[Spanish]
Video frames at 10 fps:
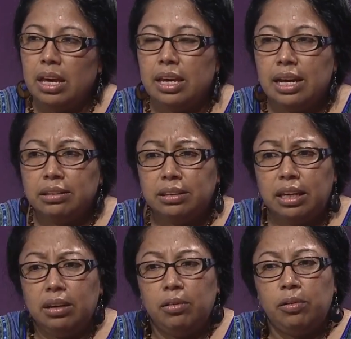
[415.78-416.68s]
Y así
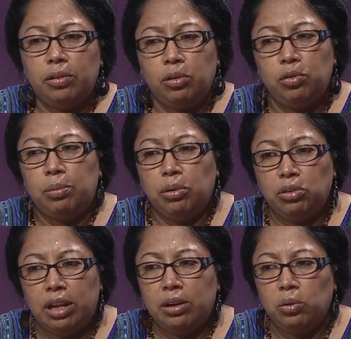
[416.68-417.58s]
nos fuimos
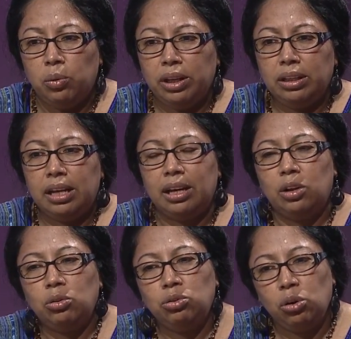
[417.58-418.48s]
dando cuenta que
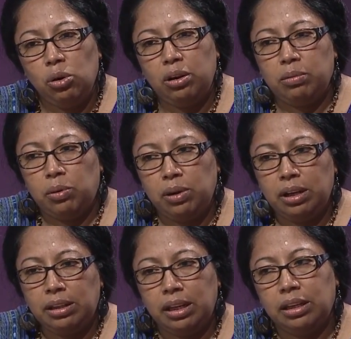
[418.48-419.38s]
no solo las
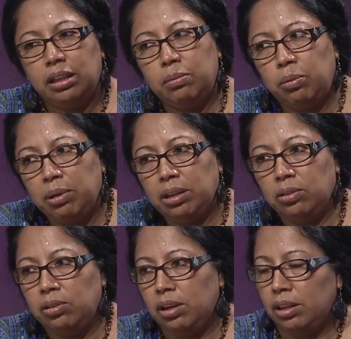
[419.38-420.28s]
mujeres en ese
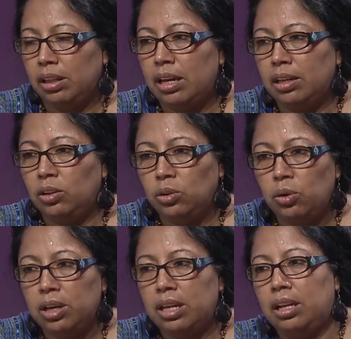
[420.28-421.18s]
momento y en esa
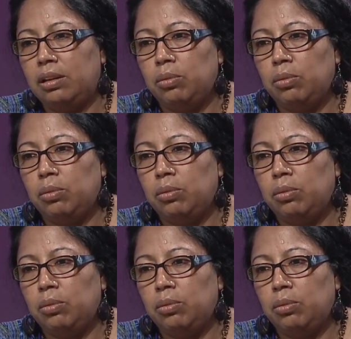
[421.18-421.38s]
historia de las